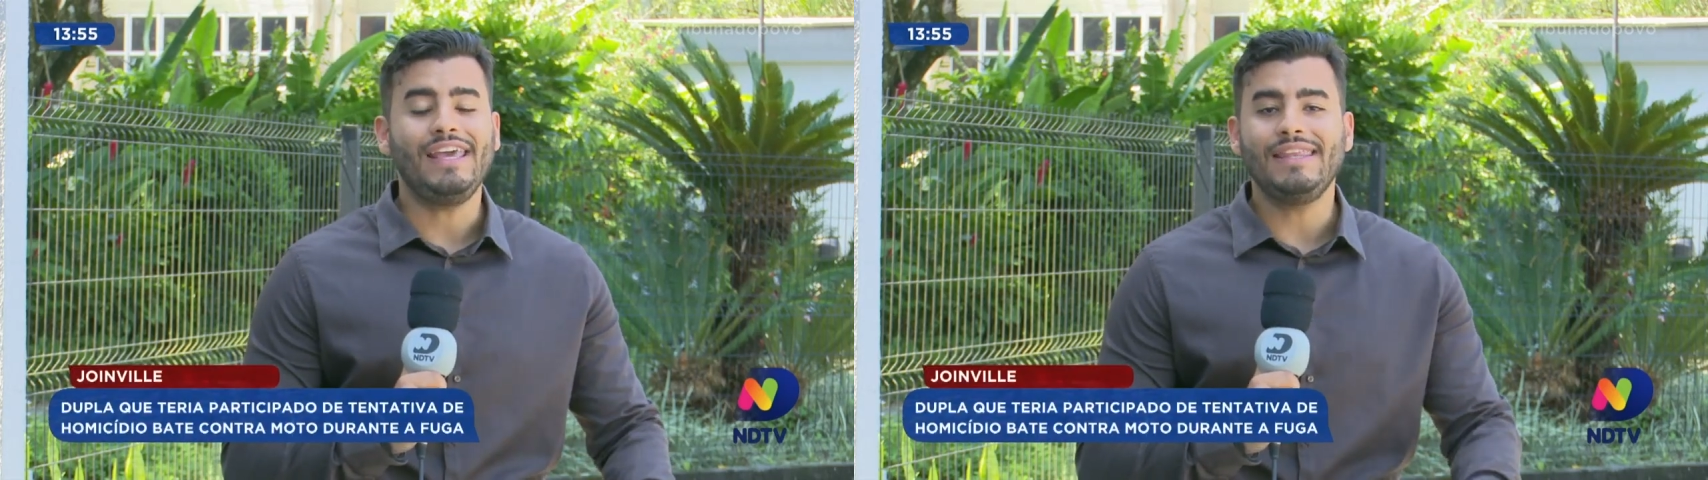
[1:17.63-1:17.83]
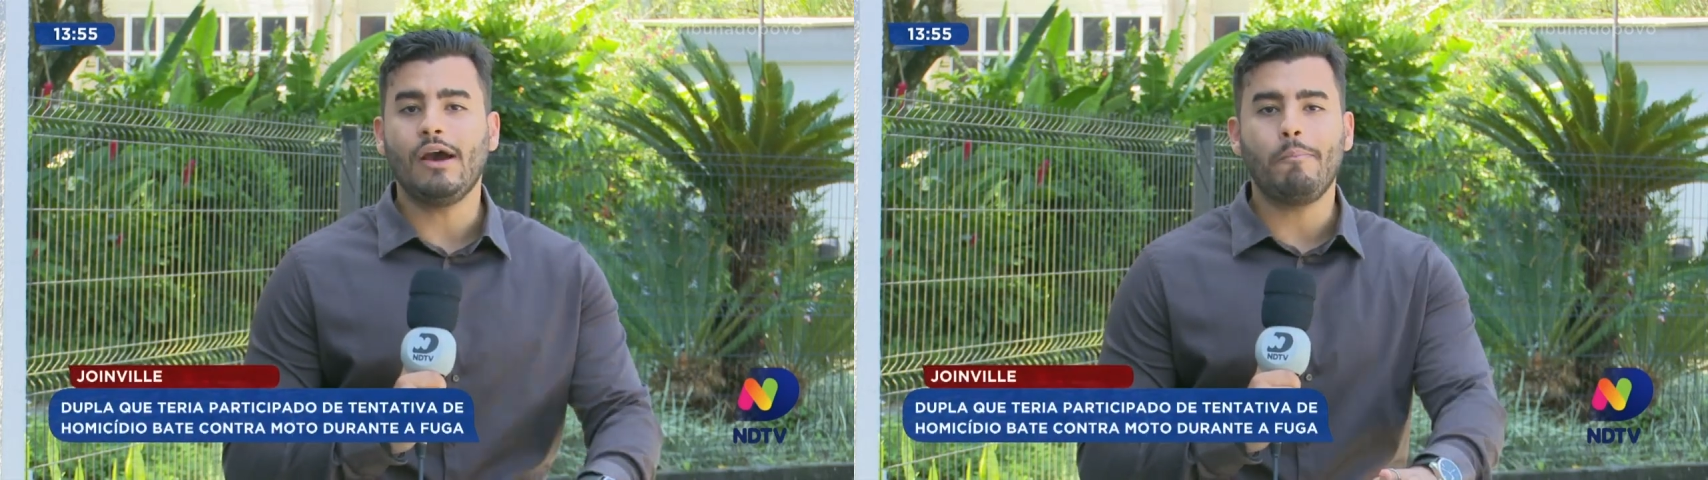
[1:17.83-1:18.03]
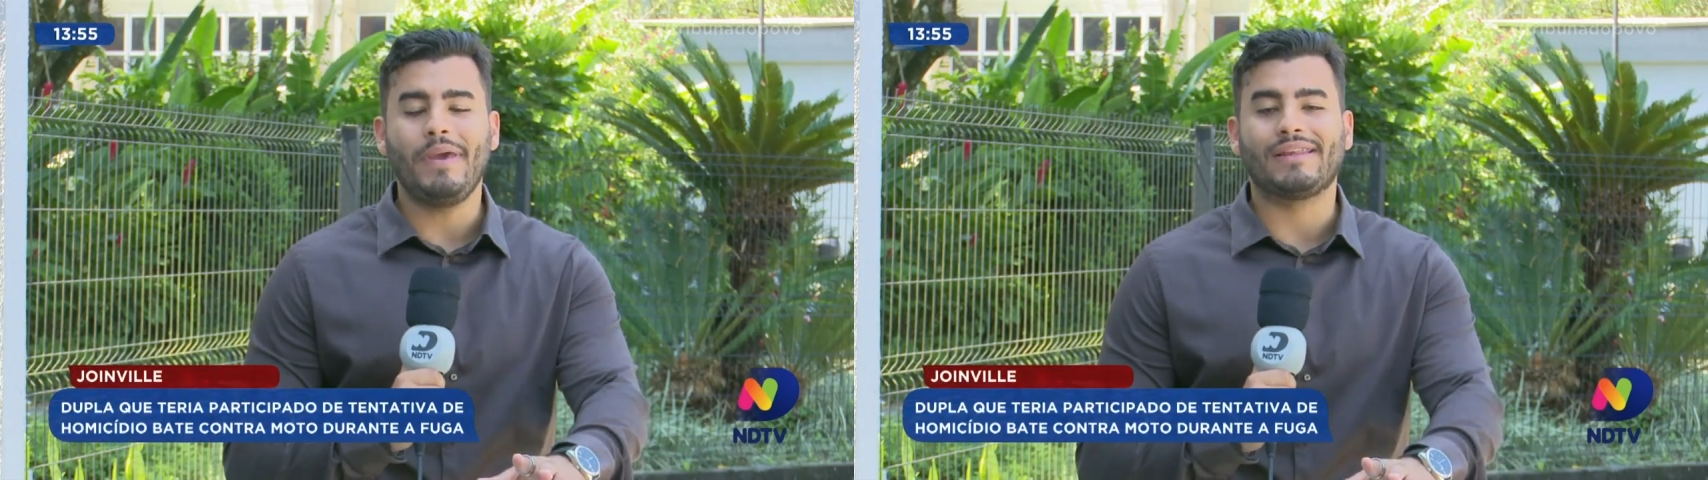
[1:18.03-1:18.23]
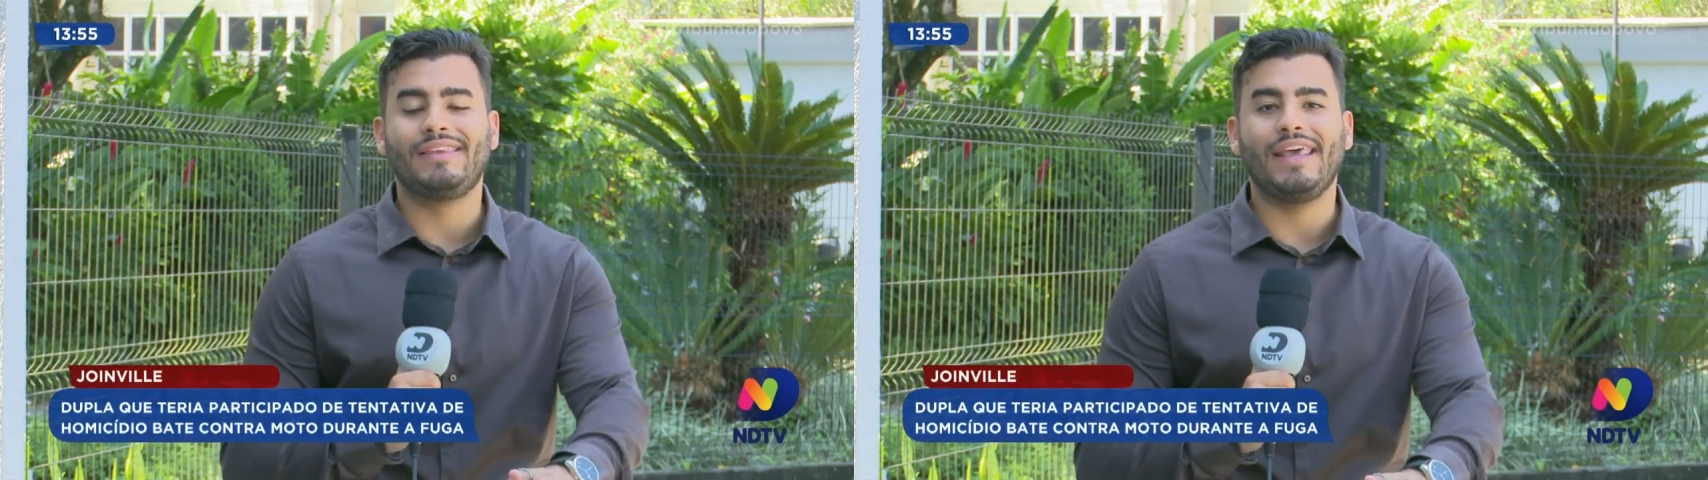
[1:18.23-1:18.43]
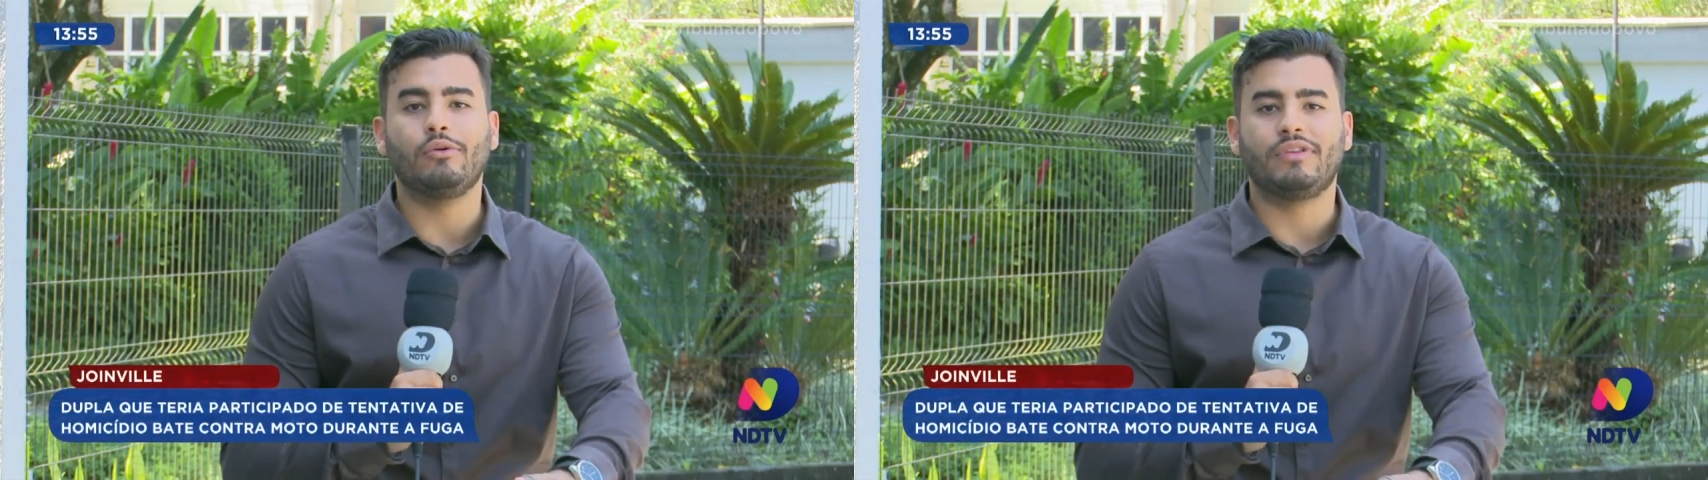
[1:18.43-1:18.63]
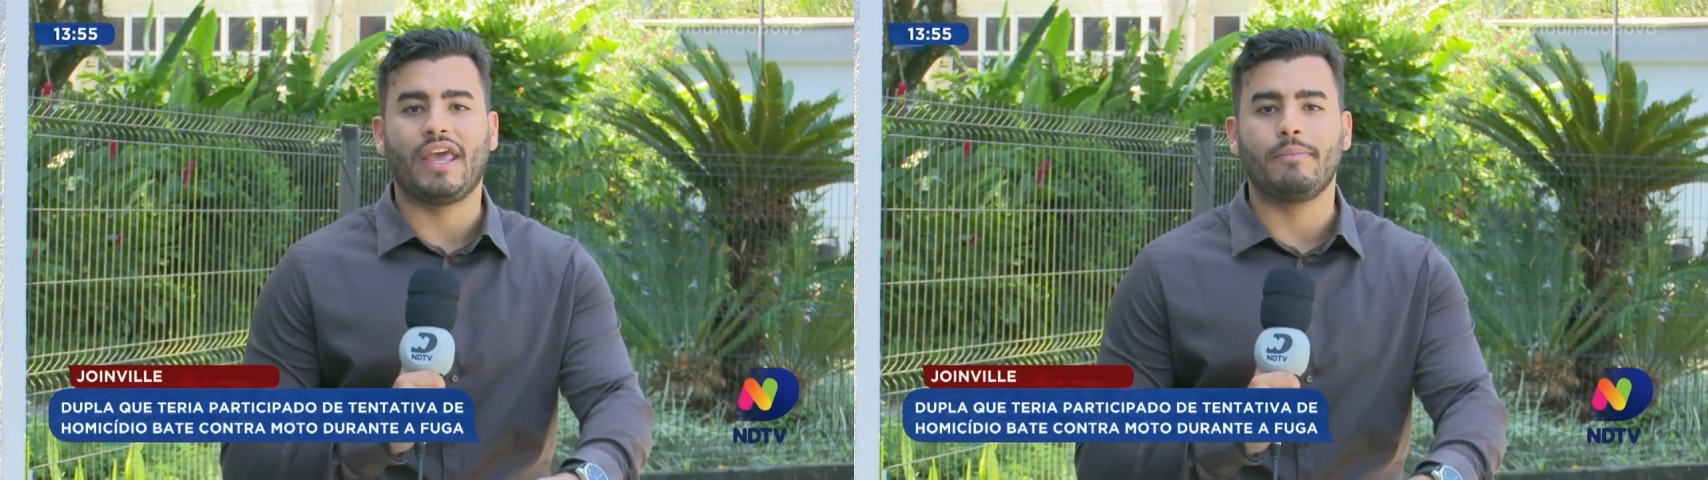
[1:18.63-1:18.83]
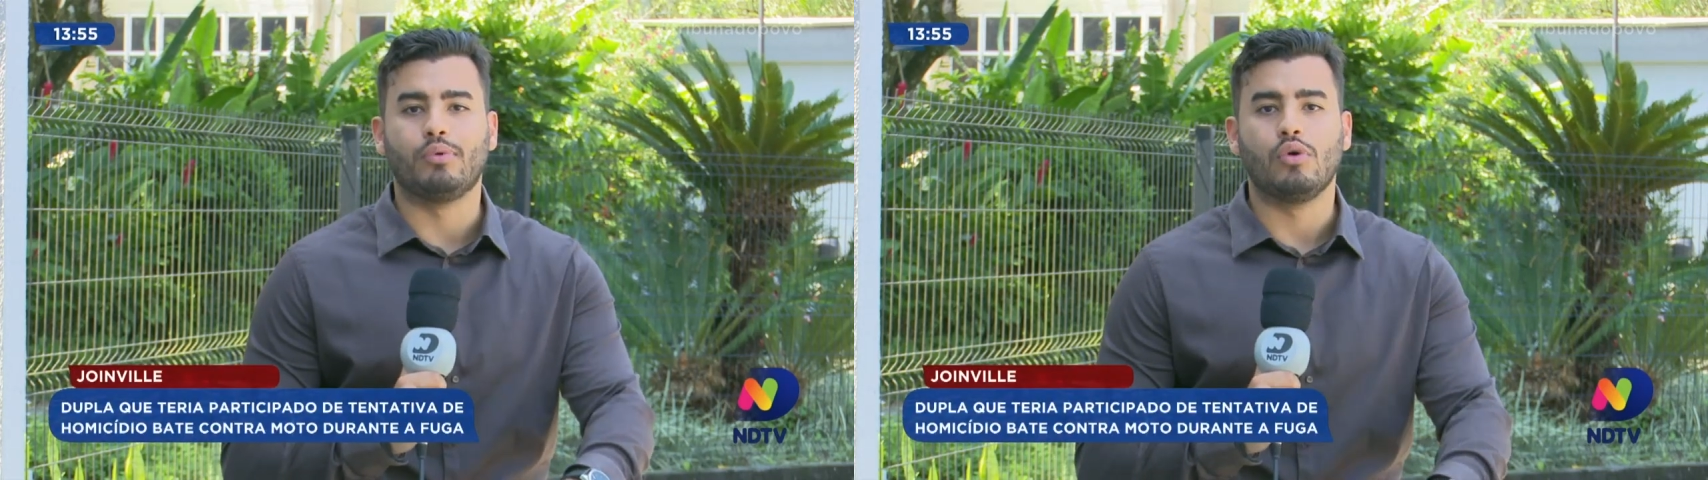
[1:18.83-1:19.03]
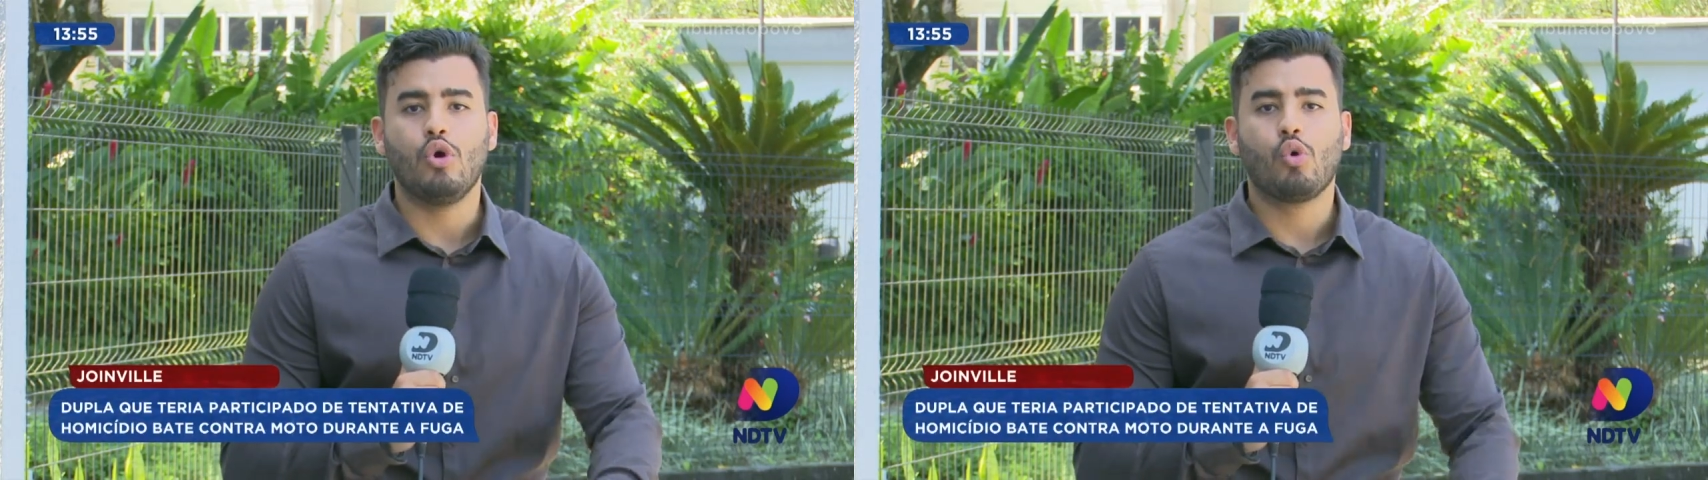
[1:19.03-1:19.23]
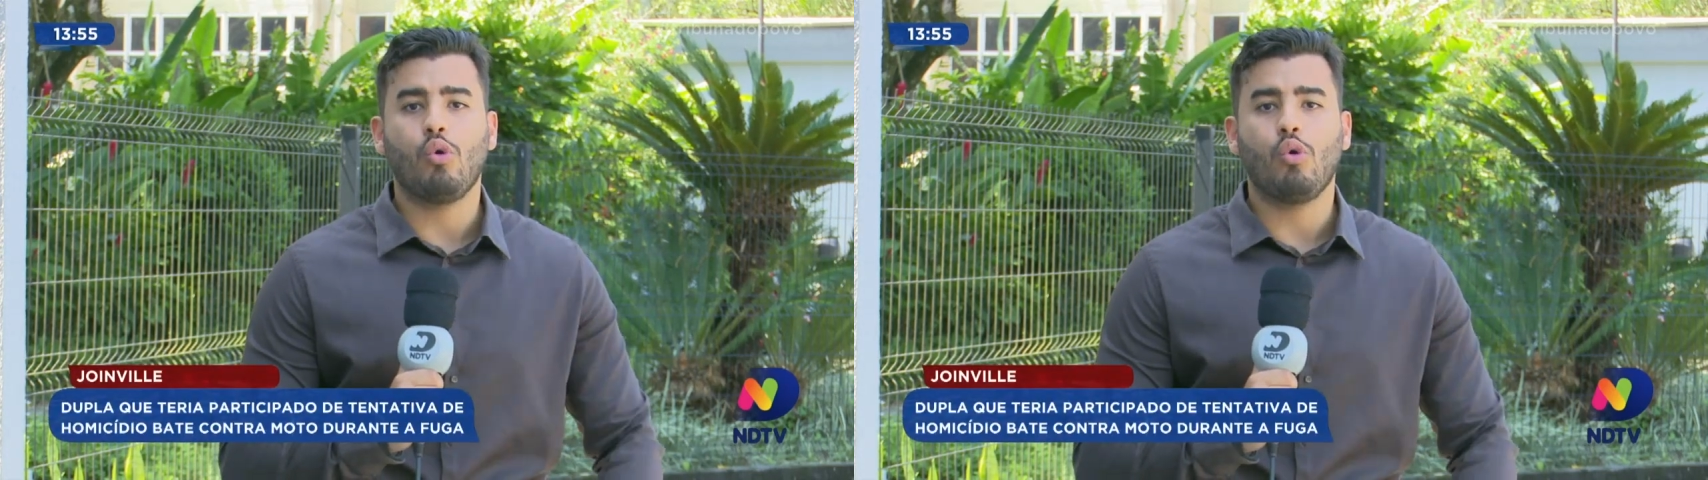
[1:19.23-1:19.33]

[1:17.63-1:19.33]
e não perderam tempo.